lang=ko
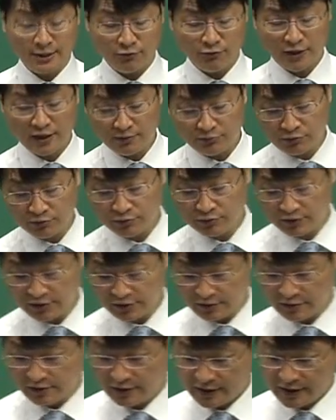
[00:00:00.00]
관한
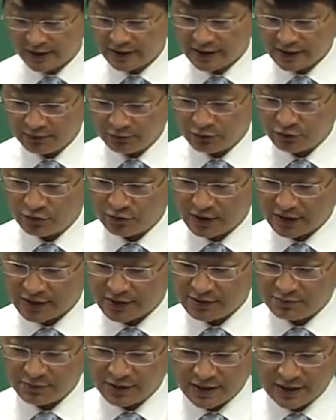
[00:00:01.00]
부분들 시작해 보도록
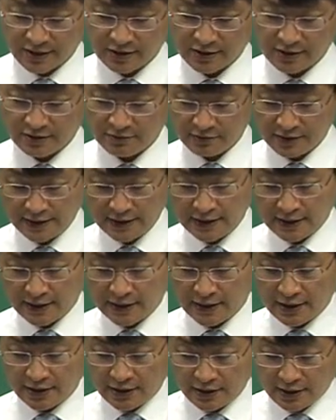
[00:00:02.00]
하겠습니다.
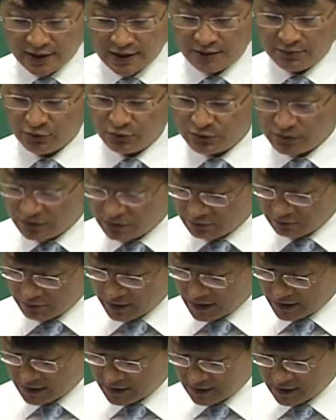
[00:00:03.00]
기본서
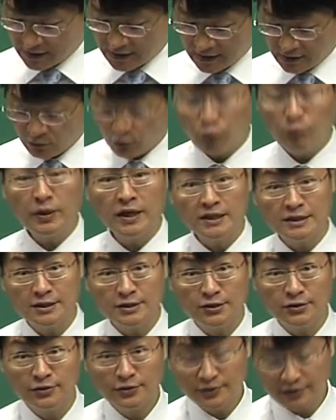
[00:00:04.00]
페이지가
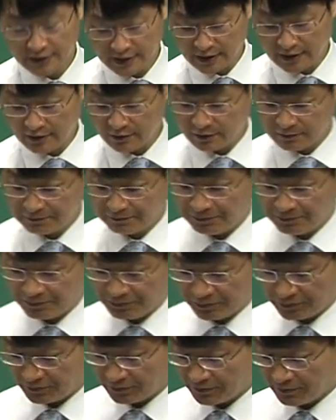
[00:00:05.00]
5페이지죠. 예.
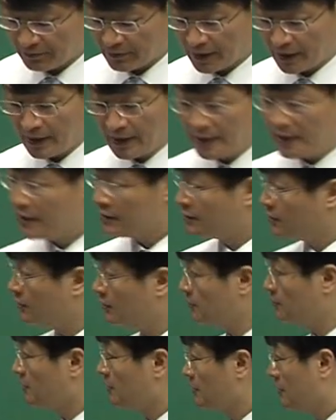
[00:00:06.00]

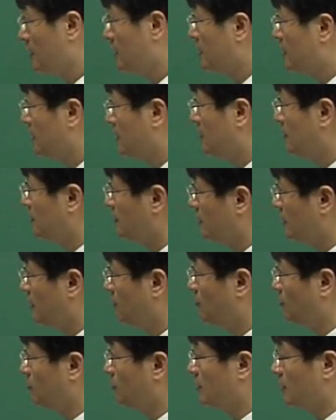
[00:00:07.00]
저는 먼저 이제 그
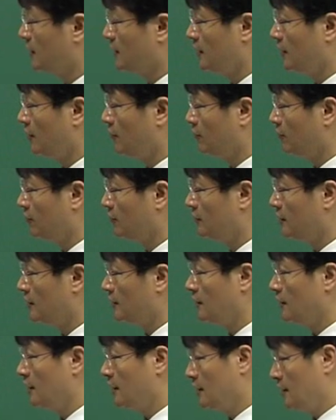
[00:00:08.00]
기본적인
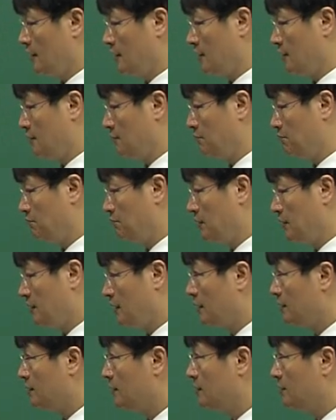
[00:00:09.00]
내용을 어,
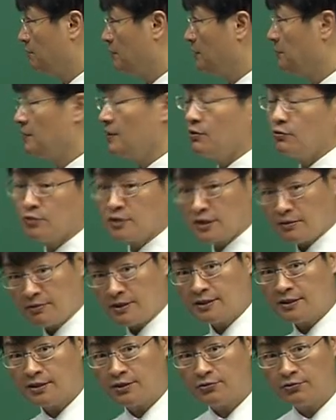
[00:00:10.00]
뼈대를 PPT로
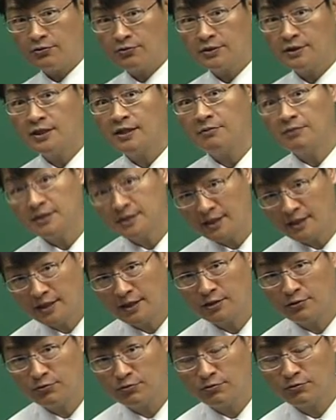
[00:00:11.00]
잡아드리고 그 다음에
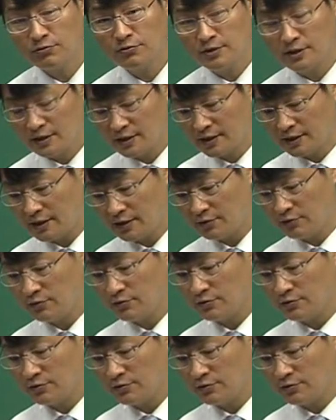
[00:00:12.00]
책에도 이렇게